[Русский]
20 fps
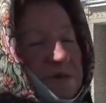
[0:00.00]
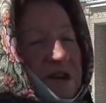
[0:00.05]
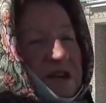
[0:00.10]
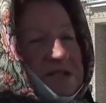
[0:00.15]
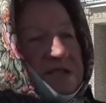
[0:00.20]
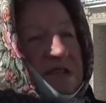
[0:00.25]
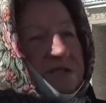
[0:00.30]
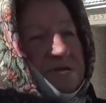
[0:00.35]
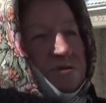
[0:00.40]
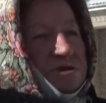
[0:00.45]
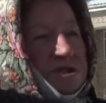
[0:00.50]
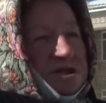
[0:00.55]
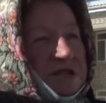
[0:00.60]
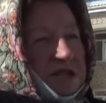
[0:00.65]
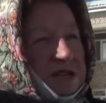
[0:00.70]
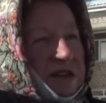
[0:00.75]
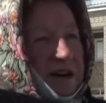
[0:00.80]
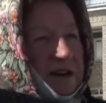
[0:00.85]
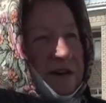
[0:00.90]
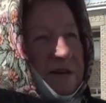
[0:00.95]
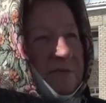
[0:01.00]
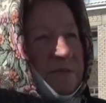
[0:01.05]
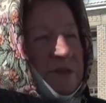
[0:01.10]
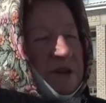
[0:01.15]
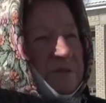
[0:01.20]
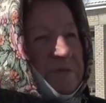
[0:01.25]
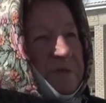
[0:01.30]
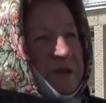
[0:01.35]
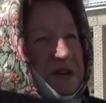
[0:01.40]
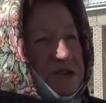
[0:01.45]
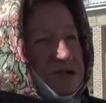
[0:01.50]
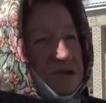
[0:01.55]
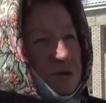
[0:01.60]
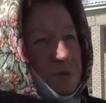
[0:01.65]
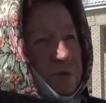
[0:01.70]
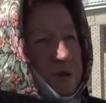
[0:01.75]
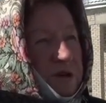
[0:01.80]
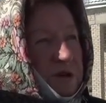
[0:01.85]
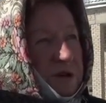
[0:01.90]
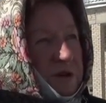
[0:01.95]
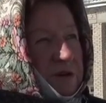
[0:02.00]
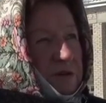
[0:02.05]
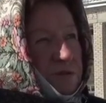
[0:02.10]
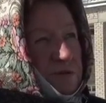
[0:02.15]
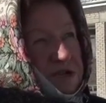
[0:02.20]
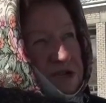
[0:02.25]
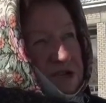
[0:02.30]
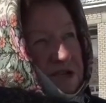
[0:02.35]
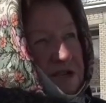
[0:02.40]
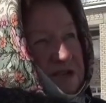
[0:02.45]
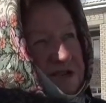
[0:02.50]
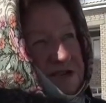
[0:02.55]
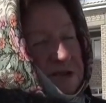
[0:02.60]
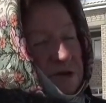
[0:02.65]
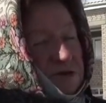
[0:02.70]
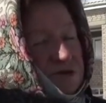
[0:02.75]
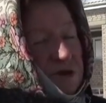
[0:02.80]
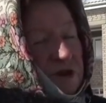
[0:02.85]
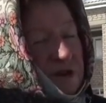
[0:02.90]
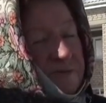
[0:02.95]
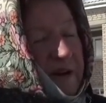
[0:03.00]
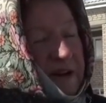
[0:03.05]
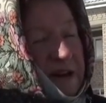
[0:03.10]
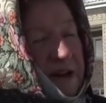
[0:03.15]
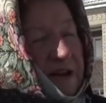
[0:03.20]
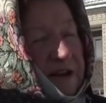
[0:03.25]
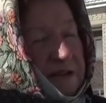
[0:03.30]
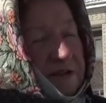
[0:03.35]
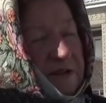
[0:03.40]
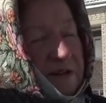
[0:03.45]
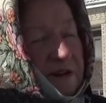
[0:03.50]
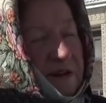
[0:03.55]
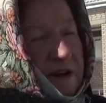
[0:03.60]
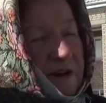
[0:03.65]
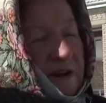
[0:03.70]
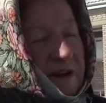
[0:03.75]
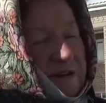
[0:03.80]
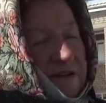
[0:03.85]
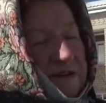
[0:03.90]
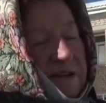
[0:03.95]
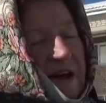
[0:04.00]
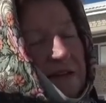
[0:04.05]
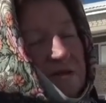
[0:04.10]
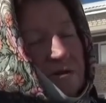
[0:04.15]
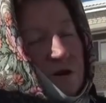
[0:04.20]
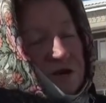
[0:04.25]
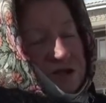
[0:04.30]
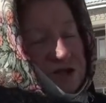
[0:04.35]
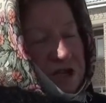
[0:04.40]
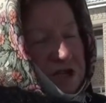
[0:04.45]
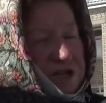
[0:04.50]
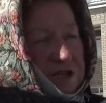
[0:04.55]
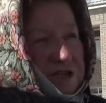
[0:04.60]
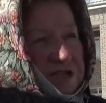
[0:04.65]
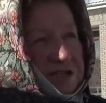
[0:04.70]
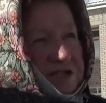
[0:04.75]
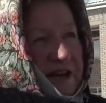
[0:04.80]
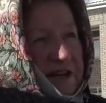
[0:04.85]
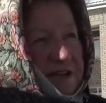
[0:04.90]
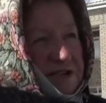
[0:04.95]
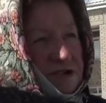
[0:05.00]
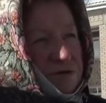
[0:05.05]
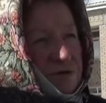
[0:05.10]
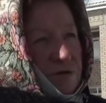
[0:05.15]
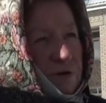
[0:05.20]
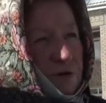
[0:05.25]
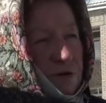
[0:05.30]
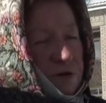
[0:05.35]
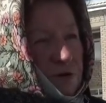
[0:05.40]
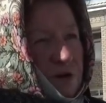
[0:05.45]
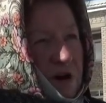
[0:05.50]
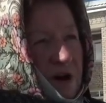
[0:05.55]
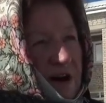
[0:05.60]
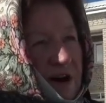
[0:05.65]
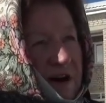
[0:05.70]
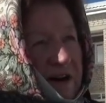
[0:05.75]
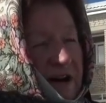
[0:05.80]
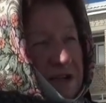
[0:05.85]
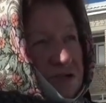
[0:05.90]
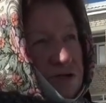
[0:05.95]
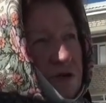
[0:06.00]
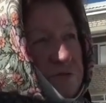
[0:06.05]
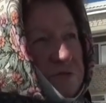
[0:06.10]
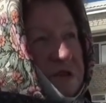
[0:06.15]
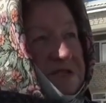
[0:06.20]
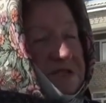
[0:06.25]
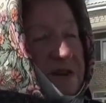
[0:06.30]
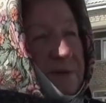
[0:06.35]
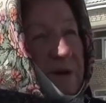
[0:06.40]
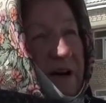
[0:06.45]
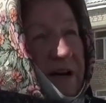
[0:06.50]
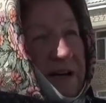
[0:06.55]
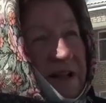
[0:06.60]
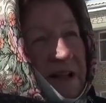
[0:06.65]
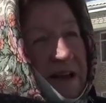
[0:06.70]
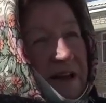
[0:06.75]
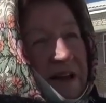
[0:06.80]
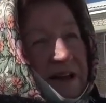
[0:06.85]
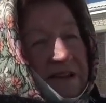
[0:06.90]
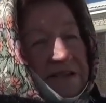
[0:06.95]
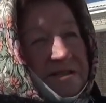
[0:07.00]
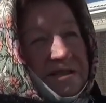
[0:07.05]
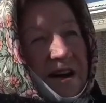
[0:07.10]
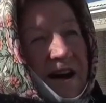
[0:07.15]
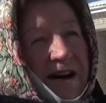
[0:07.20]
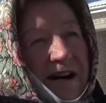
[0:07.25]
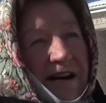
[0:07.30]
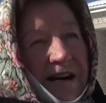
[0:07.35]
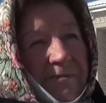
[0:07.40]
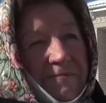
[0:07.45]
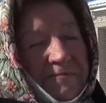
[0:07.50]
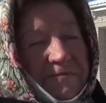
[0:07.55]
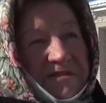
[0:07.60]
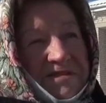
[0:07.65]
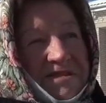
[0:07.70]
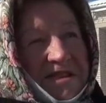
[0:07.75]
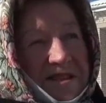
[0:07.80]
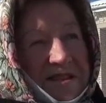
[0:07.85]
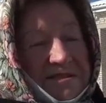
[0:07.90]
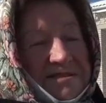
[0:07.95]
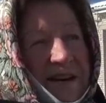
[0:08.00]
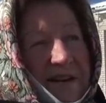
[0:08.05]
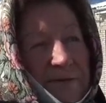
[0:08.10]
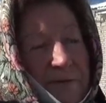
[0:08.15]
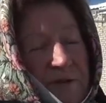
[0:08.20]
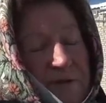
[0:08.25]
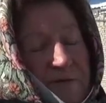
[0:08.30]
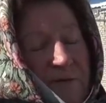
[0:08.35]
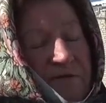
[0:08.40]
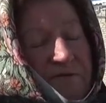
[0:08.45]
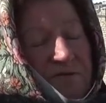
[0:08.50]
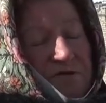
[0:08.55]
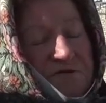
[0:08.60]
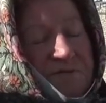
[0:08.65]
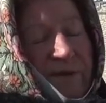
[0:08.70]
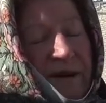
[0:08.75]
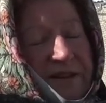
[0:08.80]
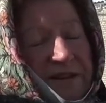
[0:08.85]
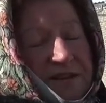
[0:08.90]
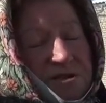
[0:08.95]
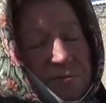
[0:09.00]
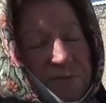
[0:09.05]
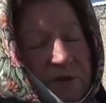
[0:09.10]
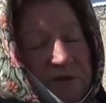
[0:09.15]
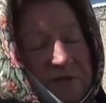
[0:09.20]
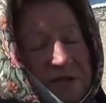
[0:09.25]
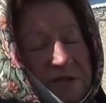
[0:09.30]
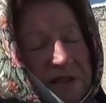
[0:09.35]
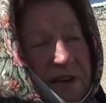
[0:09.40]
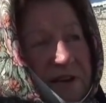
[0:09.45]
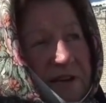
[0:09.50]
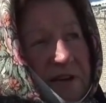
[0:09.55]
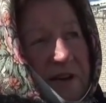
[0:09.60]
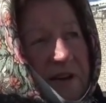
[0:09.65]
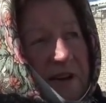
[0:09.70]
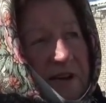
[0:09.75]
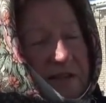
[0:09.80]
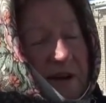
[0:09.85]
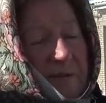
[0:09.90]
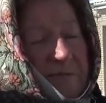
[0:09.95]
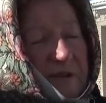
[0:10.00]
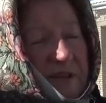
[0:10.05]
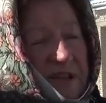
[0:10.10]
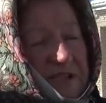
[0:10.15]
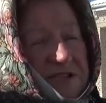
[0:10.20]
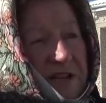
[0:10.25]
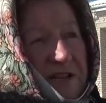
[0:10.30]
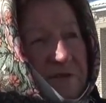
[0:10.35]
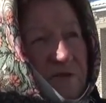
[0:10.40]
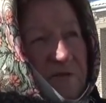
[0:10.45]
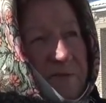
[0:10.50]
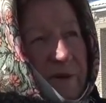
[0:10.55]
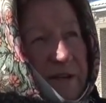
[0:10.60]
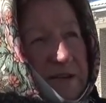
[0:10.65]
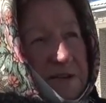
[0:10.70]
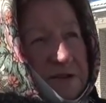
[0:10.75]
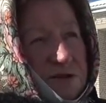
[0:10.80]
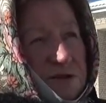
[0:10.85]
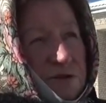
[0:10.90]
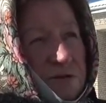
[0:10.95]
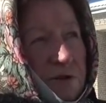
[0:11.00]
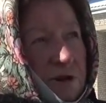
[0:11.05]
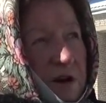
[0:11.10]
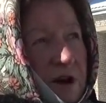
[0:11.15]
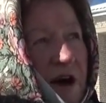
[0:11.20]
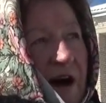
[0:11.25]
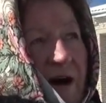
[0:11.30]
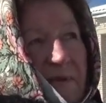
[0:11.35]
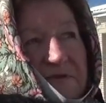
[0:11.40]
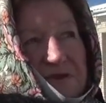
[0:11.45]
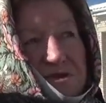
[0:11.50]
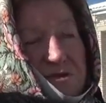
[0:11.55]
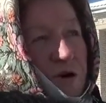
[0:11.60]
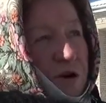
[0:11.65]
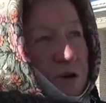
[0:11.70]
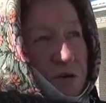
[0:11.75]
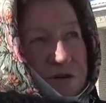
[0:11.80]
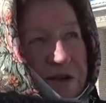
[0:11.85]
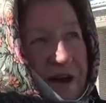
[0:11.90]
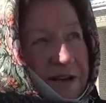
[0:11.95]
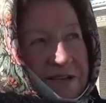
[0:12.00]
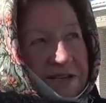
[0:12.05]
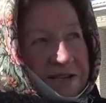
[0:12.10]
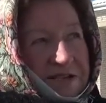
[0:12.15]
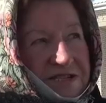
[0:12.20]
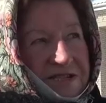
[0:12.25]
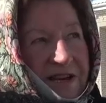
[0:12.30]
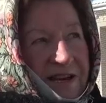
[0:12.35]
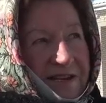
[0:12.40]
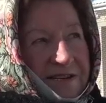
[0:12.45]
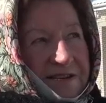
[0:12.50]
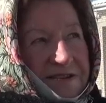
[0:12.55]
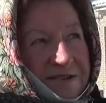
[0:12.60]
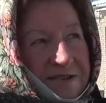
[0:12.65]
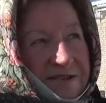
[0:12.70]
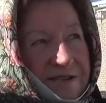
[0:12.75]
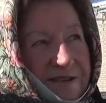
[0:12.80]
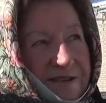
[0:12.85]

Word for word: назад у сына был приступ. У сына, сыну 45 лет. До ночи не дождались скорую. Хорошо, у меня сама э, сноха села за руль, его в гусь больницу повезла. Там положили его в больницу. А мы скорую так не дождались.